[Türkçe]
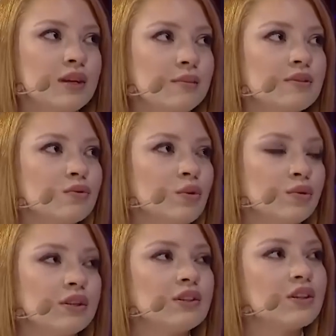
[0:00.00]
4. senemizin
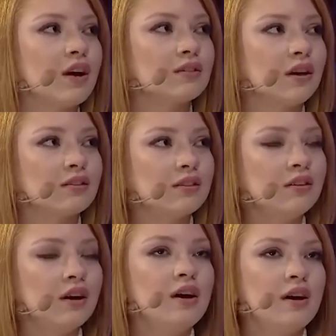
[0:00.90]
sonunda
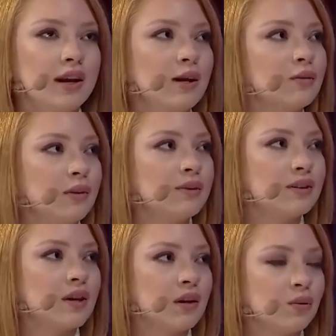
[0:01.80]
nişanlandık. Hmm. Eylül'de
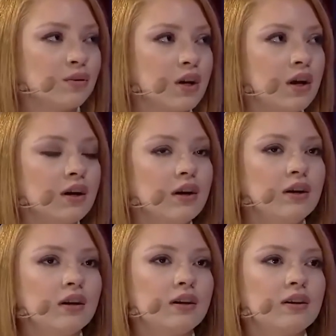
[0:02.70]
1 sene olacak.
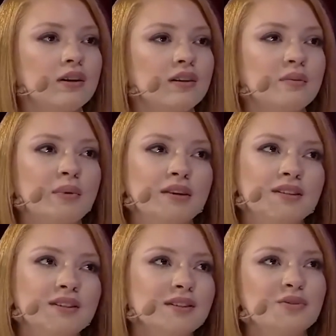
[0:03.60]
E,
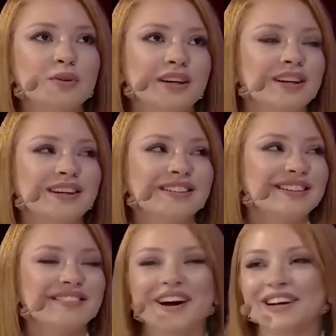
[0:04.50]
bence çok
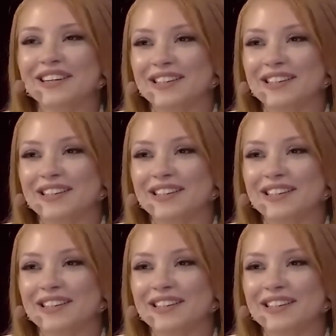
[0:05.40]
eğlenceli ve